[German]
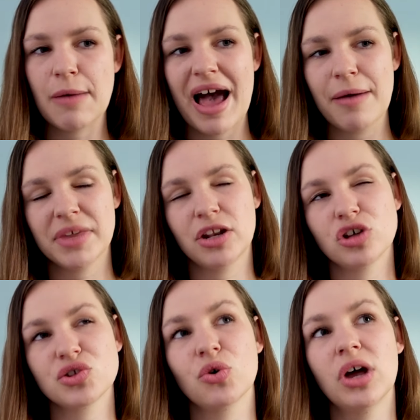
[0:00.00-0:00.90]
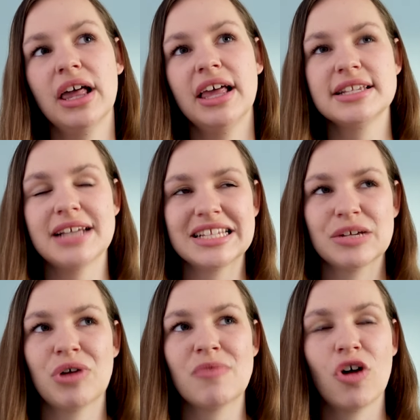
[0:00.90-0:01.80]
aber haben dann noch so Sätze
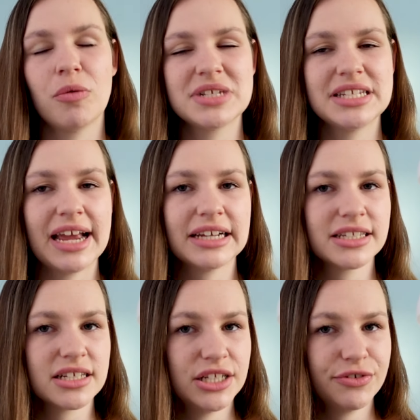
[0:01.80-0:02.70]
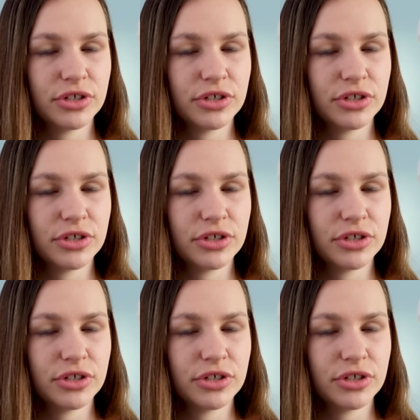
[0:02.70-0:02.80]
im Kopf, warum sie denken, dass es nicht